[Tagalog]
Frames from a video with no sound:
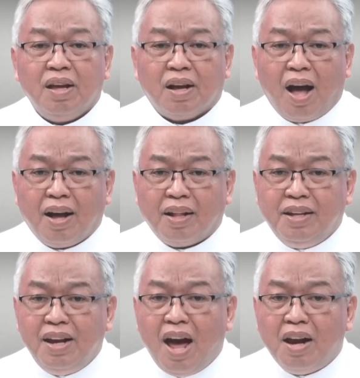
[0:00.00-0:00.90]
kagad
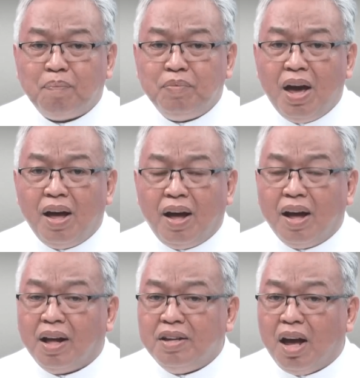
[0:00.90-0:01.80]
hinanap niya ang
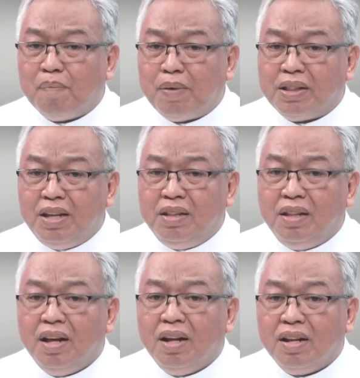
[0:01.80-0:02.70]
kanyang kapatid
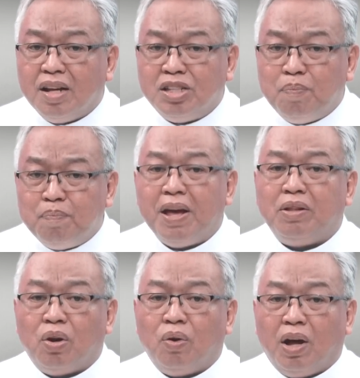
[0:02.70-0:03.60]
na si
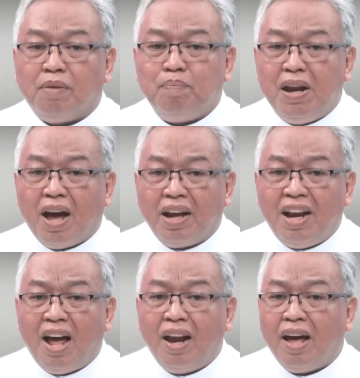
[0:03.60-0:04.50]
Pedro at
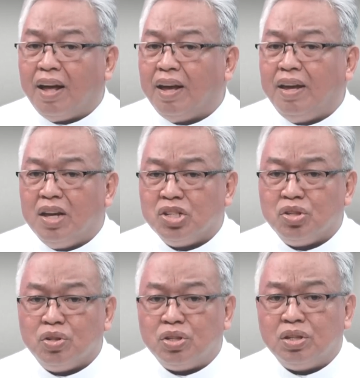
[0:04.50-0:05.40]
pinakilala kay
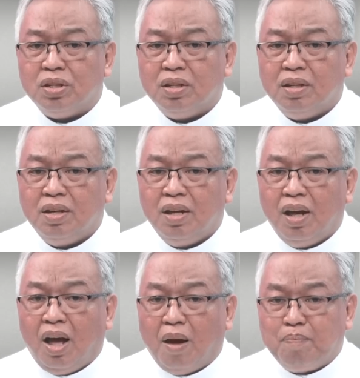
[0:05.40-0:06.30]
Jesus.
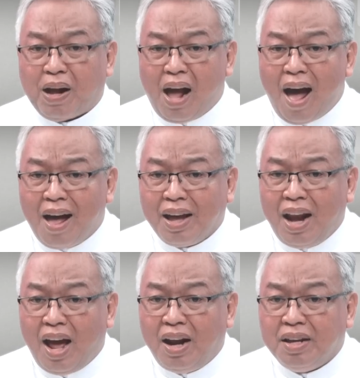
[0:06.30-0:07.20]
Ang
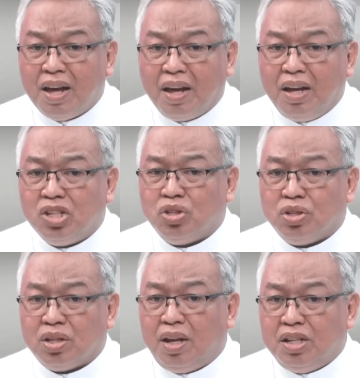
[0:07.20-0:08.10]
pagkakakilala niya kay
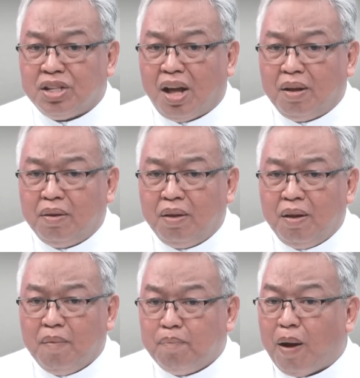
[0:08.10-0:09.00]
Jesus ay isang
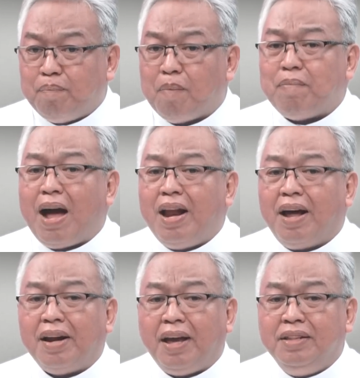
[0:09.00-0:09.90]
pagpapala
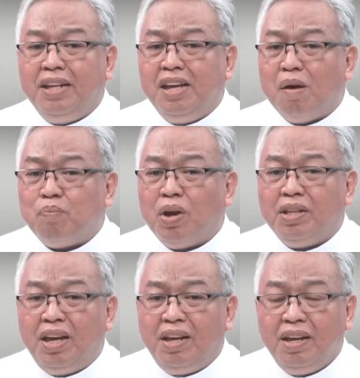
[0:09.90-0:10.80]
na hindi niya
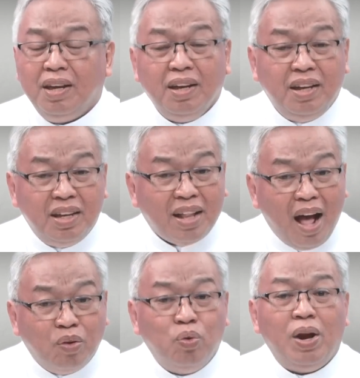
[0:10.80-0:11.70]
pwedeng
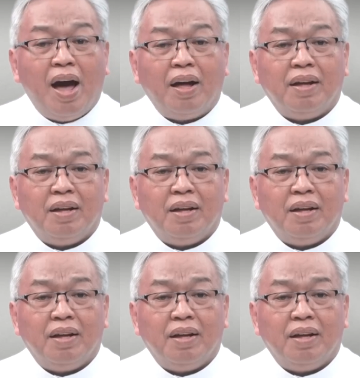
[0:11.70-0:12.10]
itago lang